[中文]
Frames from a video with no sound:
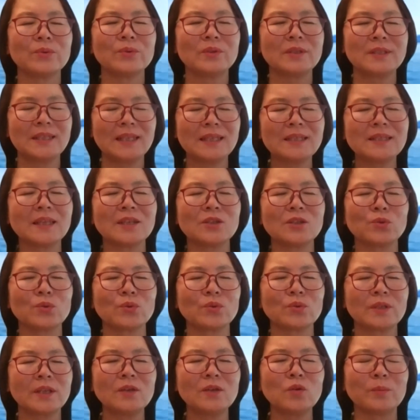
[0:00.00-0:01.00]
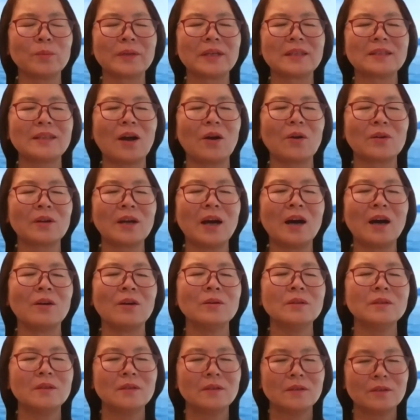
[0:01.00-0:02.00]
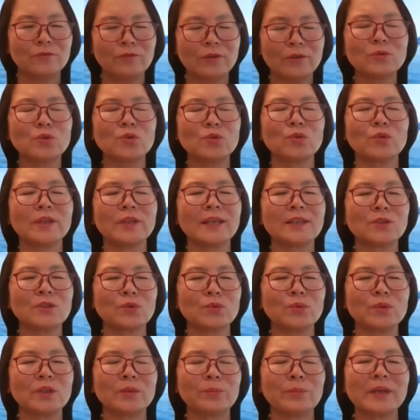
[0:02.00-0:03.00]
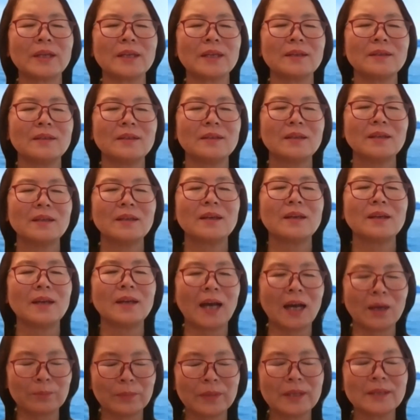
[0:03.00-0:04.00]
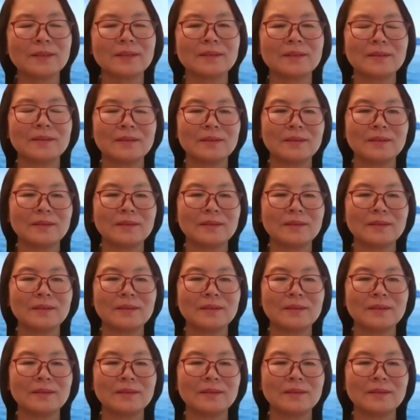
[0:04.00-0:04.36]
谢谢主，听我们的祷告。奉主耶稣的名，阿门。